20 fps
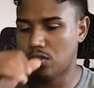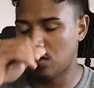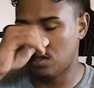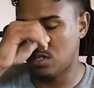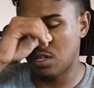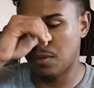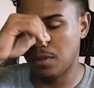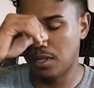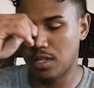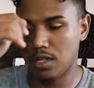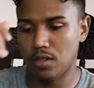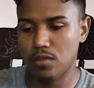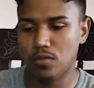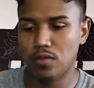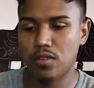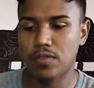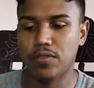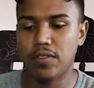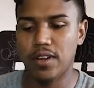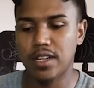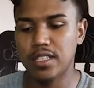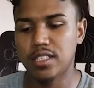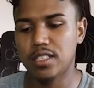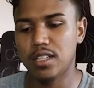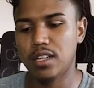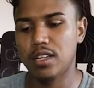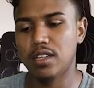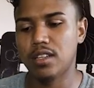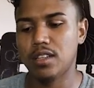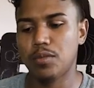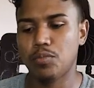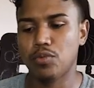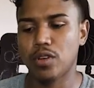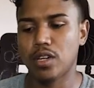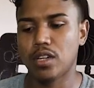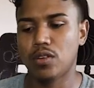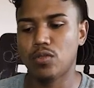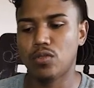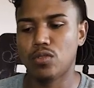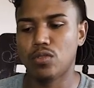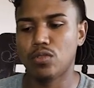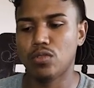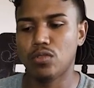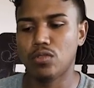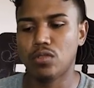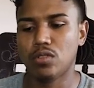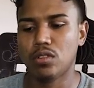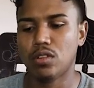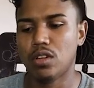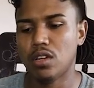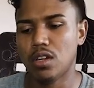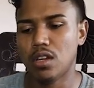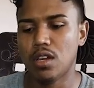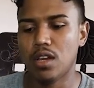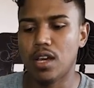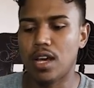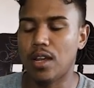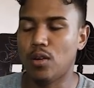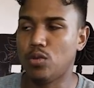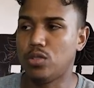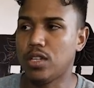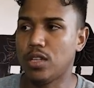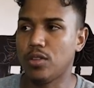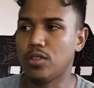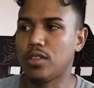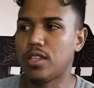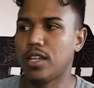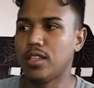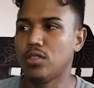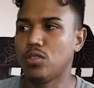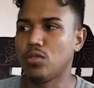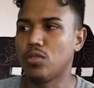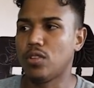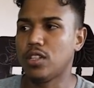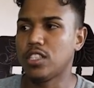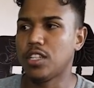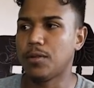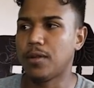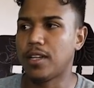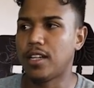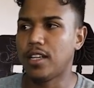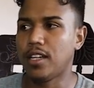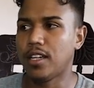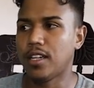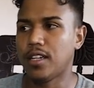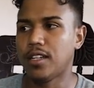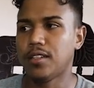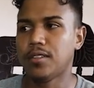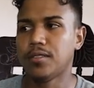Sabes sabe que no es fácil después que uno ha luchado tanto con esa barriga.